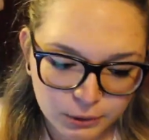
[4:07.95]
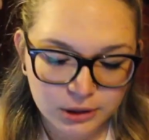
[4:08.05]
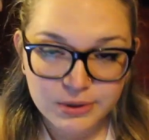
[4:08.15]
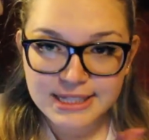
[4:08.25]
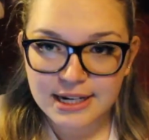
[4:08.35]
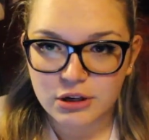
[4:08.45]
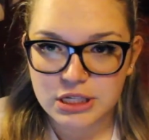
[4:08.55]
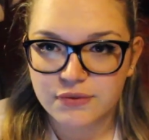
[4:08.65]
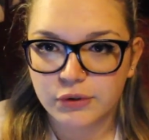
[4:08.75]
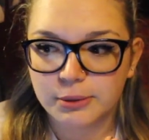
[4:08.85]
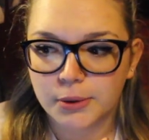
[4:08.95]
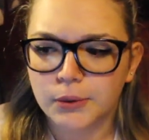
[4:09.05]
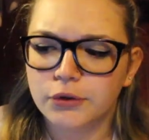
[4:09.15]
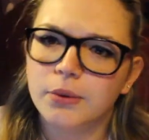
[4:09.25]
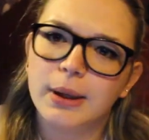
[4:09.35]
Quindi questi erano gli sfondi per
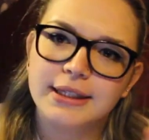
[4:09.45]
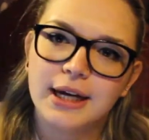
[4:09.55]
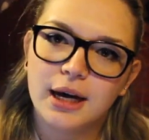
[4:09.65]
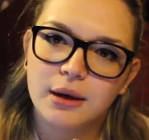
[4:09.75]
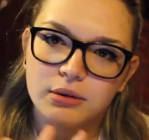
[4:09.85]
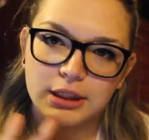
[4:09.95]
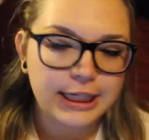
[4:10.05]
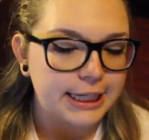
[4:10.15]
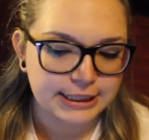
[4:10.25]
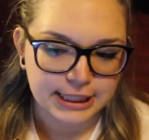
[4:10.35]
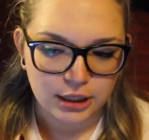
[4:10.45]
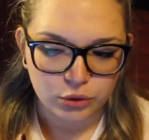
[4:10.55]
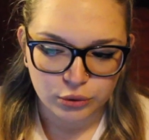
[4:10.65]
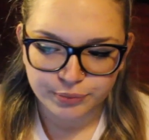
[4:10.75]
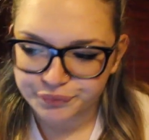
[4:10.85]
quanto riguarda il
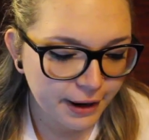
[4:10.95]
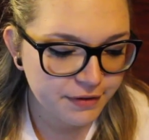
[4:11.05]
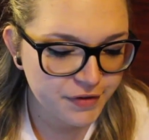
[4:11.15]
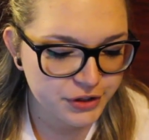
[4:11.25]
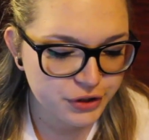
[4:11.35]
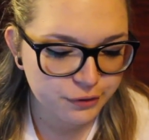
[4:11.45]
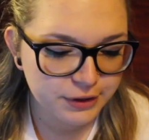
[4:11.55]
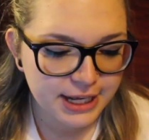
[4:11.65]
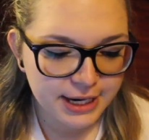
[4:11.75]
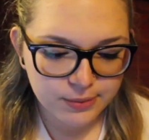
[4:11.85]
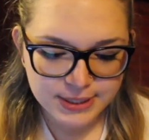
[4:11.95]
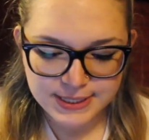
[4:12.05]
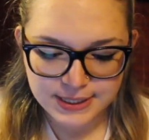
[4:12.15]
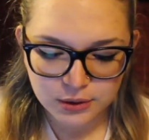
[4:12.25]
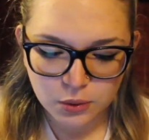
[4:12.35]
catalogo. Poi vi faccio vedere
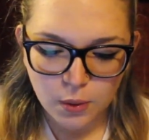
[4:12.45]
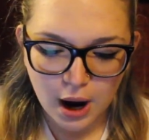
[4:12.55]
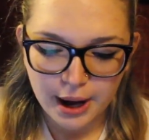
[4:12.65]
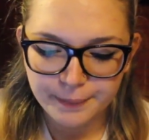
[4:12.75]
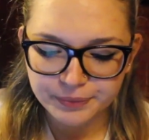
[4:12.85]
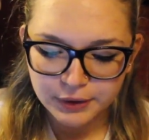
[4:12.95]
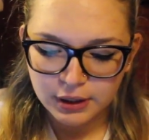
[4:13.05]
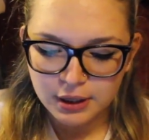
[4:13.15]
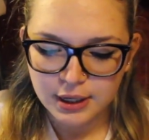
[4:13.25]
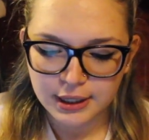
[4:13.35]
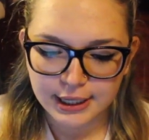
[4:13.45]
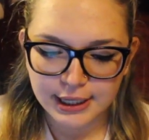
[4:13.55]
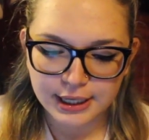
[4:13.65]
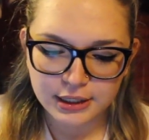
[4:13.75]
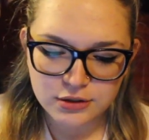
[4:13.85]
questi qua
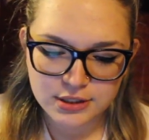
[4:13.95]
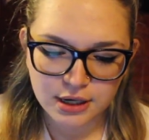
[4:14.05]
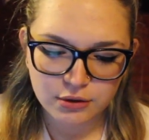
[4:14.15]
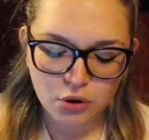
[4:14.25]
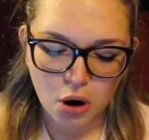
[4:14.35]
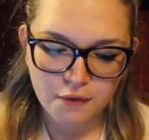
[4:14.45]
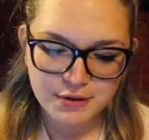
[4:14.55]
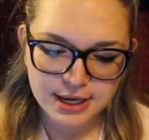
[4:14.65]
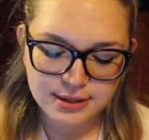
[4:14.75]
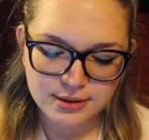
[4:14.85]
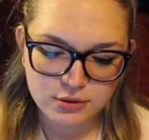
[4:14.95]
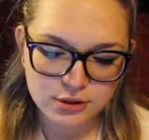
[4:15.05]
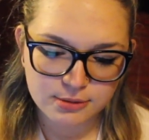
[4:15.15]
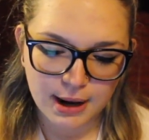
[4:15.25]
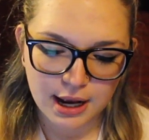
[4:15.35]
che credo siano 9 se non
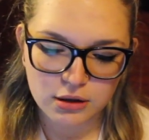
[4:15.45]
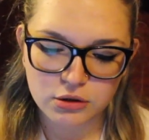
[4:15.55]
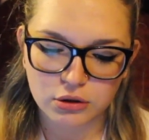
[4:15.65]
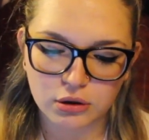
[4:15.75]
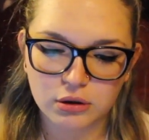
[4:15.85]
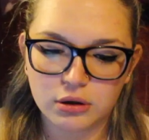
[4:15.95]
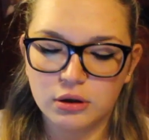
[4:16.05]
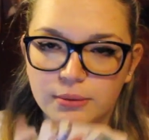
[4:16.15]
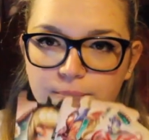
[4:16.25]
sbaglio...